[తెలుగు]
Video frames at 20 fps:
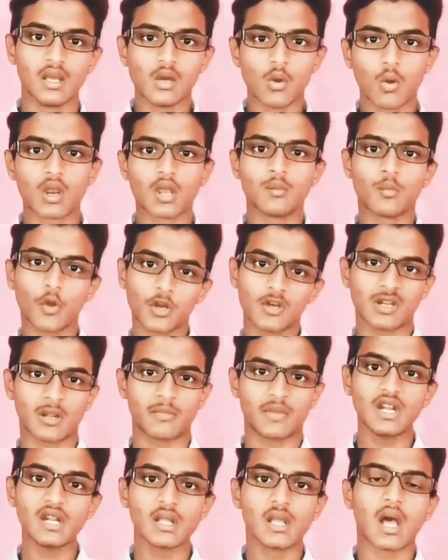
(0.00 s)
ఒక ఇంపార్టెంట్
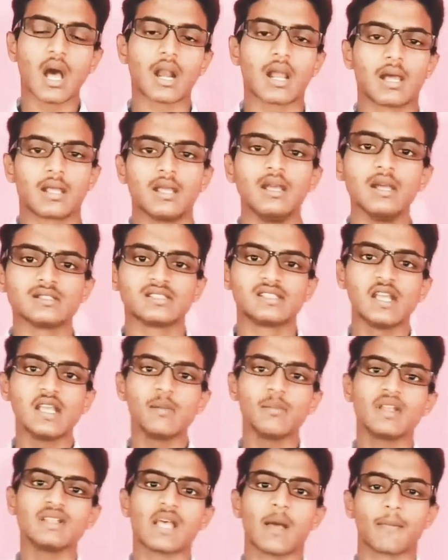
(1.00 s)
అప్డేట్ అలాగే జేఈ
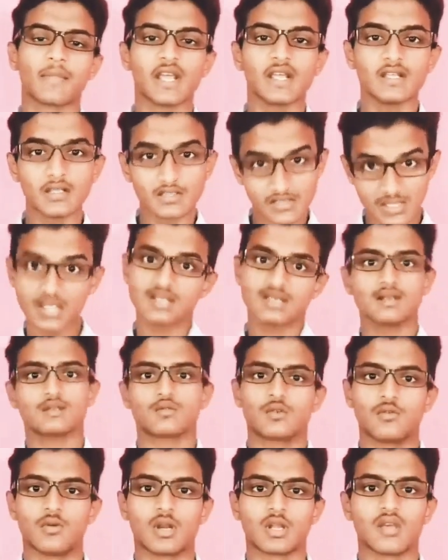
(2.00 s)
మీన్స్ అప్లై
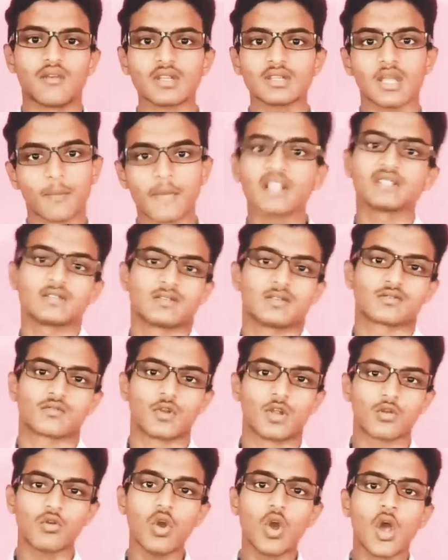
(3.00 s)
చేసేసుకున్న వాళ్ళకి ఎవరైతే అప్లై
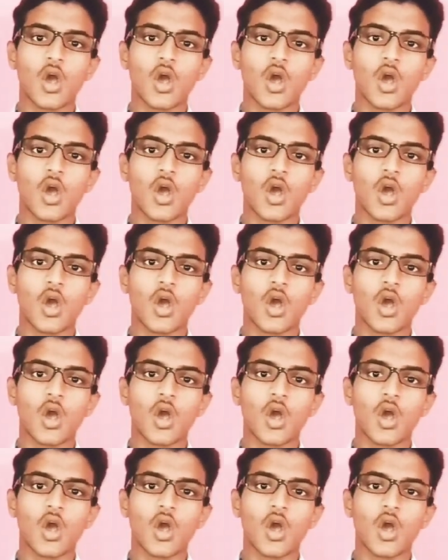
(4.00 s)
చేసేసుకున్నారో